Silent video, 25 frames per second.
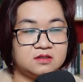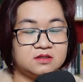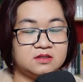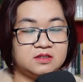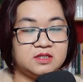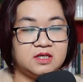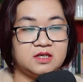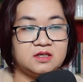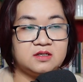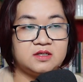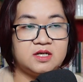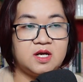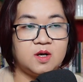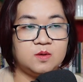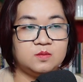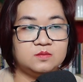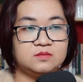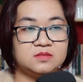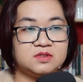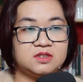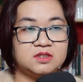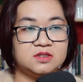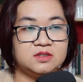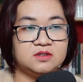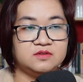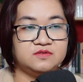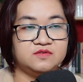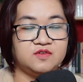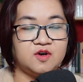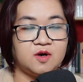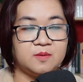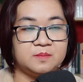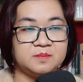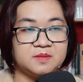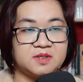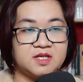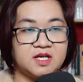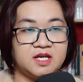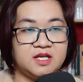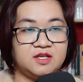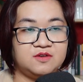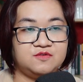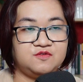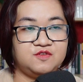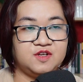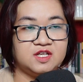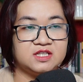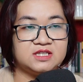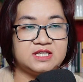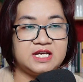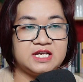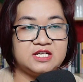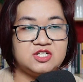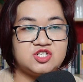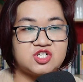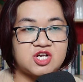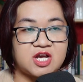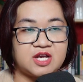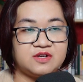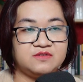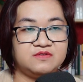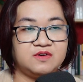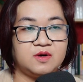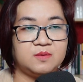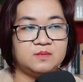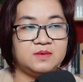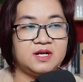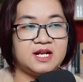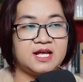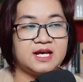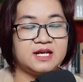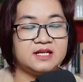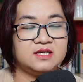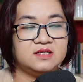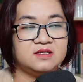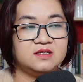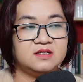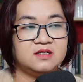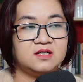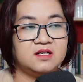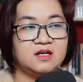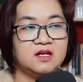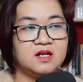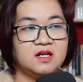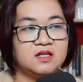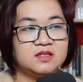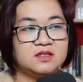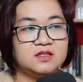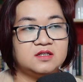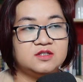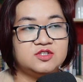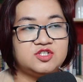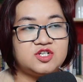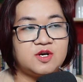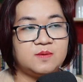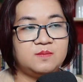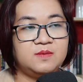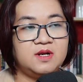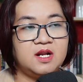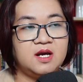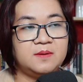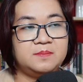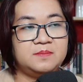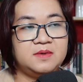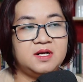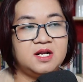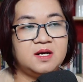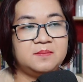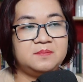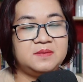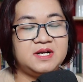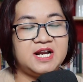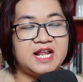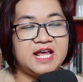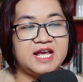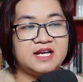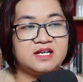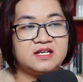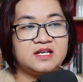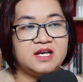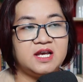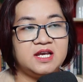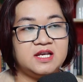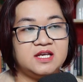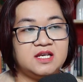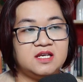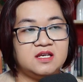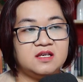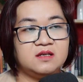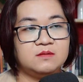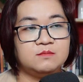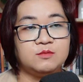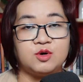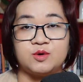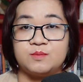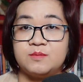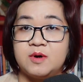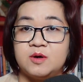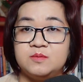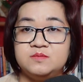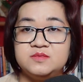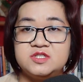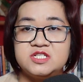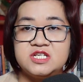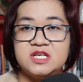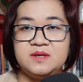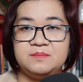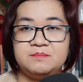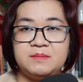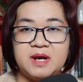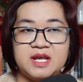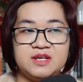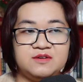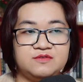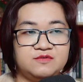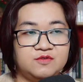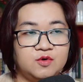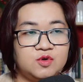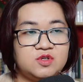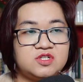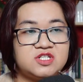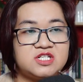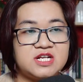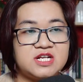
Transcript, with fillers: Tiếng động từ vòm cây phía tay trái vọng lại. Từ trong lớp lá cây, một bóng chim bay vút